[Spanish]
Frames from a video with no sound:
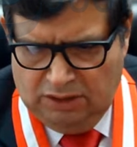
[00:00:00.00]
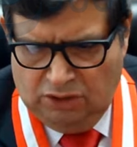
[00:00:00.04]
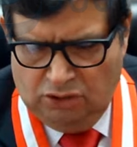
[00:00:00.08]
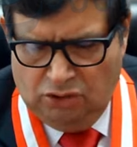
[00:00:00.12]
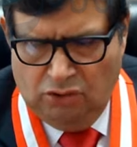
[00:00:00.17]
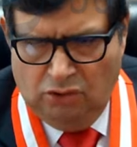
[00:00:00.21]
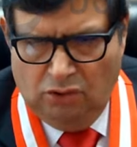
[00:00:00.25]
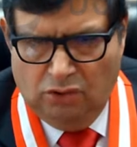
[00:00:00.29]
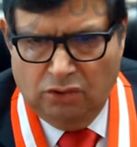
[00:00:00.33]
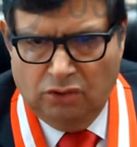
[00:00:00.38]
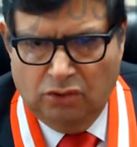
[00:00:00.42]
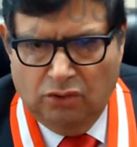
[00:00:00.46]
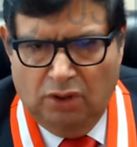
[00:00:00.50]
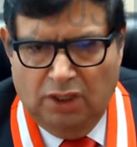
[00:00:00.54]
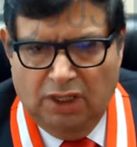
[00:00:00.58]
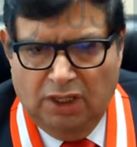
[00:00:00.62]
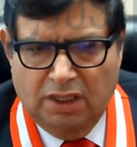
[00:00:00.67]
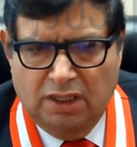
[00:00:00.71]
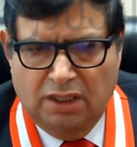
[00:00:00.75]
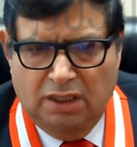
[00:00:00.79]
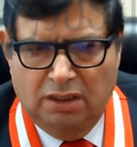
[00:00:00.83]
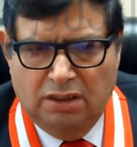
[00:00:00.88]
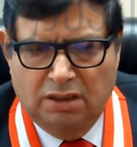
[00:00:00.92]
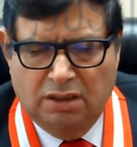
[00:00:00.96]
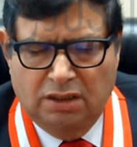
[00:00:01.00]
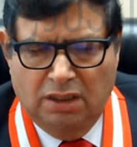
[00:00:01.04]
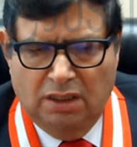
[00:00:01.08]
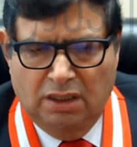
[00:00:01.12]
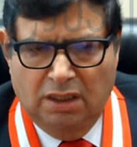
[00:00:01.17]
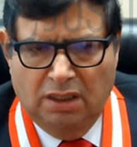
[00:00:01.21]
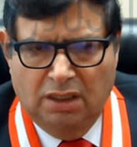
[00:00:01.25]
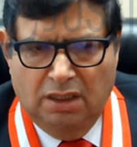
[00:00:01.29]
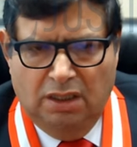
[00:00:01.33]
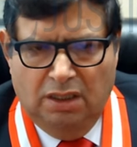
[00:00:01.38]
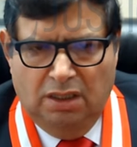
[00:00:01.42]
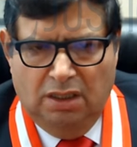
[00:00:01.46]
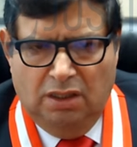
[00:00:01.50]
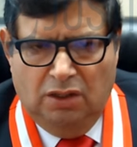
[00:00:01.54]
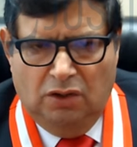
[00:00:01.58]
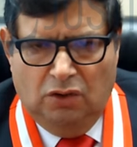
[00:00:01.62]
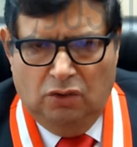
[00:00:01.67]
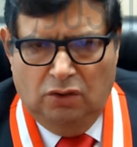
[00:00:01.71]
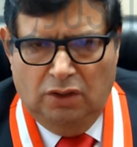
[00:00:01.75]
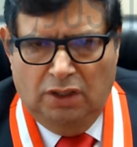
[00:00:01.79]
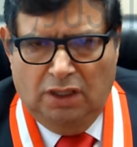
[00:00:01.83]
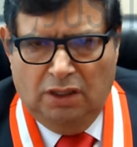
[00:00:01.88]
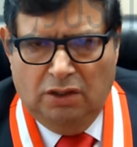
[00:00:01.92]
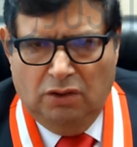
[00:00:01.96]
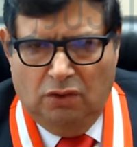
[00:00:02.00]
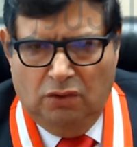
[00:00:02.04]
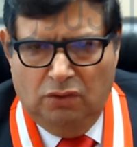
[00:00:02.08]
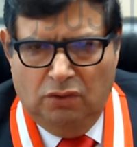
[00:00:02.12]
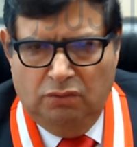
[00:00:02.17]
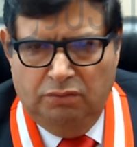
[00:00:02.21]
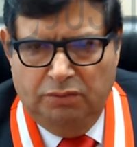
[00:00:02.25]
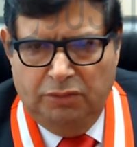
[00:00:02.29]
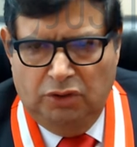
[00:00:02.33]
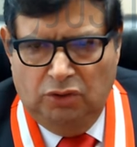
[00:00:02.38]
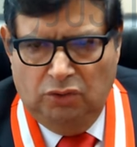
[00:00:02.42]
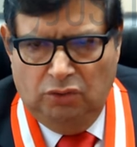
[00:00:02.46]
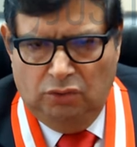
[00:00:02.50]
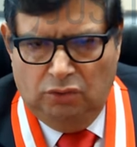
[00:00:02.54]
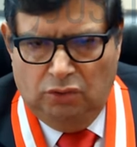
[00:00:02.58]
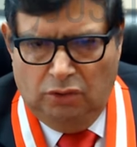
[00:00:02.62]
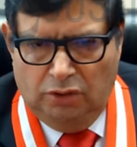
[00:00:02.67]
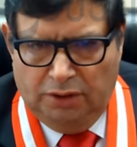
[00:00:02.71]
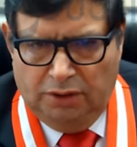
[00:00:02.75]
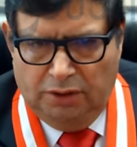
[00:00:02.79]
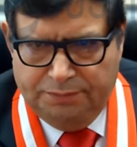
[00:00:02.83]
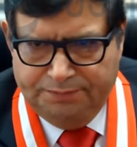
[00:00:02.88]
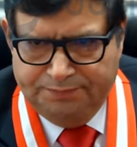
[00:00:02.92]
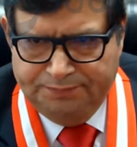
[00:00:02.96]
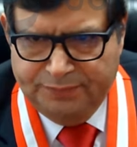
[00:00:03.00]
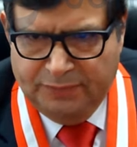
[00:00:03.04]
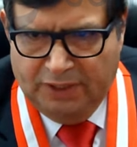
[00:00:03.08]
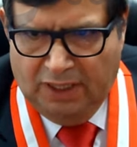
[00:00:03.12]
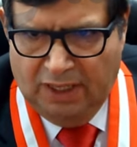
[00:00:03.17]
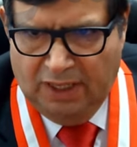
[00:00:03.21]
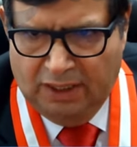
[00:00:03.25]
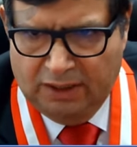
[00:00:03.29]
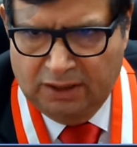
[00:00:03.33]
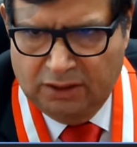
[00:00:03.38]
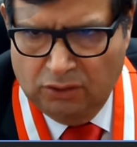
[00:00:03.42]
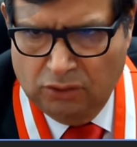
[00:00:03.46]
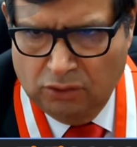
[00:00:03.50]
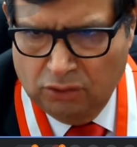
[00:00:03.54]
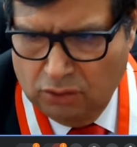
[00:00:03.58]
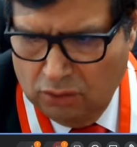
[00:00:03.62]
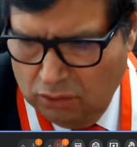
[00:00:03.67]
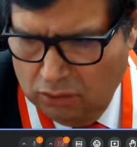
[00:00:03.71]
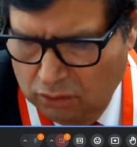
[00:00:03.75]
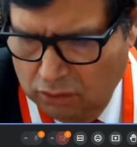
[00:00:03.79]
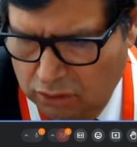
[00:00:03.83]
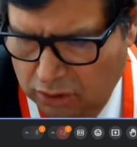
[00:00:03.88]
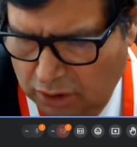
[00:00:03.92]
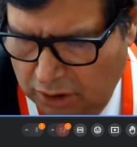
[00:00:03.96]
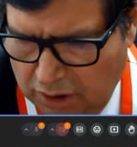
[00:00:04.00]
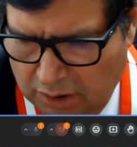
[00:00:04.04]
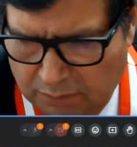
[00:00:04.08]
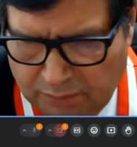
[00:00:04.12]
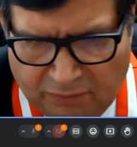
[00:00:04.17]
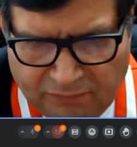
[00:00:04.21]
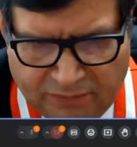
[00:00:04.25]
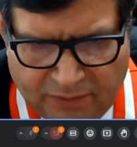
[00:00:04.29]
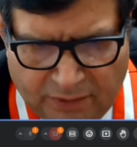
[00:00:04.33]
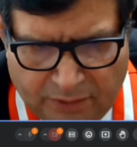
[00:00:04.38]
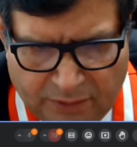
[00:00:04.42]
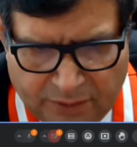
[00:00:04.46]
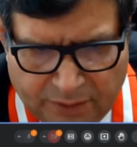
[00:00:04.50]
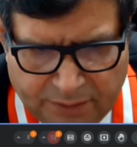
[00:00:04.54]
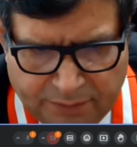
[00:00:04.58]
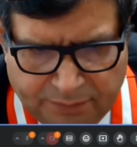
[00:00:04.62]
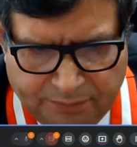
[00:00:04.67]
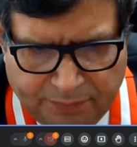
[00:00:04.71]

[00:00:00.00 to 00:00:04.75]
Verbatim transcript: sesión. Son las 15 horas con un minuto. ¿ya? Adelante, doctor Cotrina, por favor.